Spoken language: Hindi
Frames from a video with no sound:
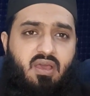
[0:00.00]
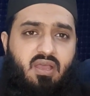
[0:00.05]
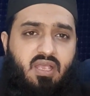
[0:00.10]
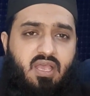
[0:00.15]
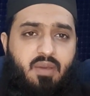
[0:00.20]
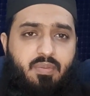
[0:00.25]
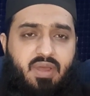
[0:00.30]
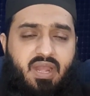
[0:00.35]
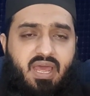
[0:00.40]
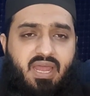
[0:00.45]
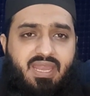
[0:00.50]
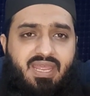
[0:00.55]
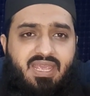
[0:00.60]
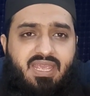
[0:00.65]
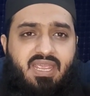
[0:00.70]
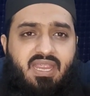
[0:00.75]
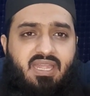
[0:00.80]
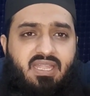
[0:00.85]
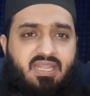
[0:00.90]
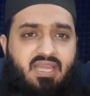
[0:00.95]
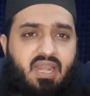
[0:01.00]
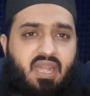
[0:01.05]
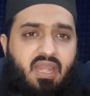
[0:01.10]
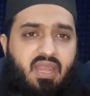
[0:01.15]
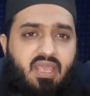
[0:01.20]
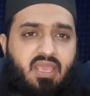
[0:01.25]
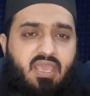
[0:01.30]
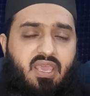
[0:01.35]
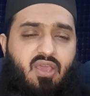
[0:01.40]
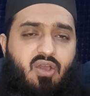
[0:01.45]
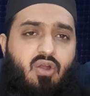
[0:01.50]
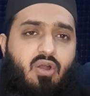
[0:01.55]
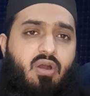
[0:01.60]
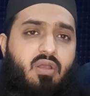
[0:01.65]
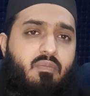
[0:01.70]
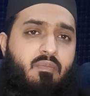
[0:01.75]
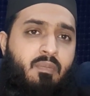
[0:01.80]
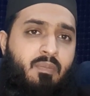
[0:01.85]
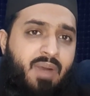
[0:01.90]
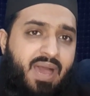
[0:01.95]
घबराने के डरने के
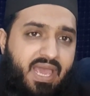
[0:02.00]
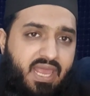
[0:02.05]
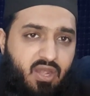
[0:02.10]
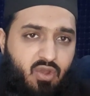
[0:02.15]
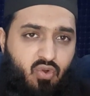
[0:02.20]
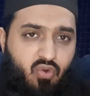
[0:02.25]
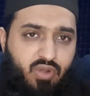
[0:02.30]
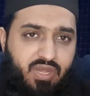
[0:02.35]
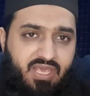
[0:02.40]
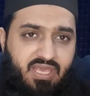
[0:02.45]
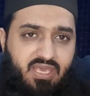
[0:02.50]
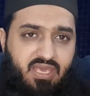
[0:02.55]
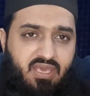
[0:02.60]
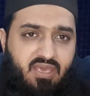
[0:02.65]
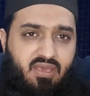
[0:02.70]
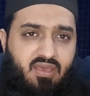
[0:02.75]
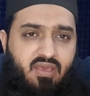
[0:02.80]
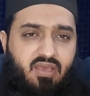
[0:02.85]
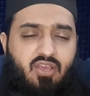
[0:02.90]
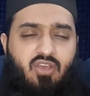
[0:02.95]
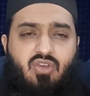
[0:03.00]
और माइल होने के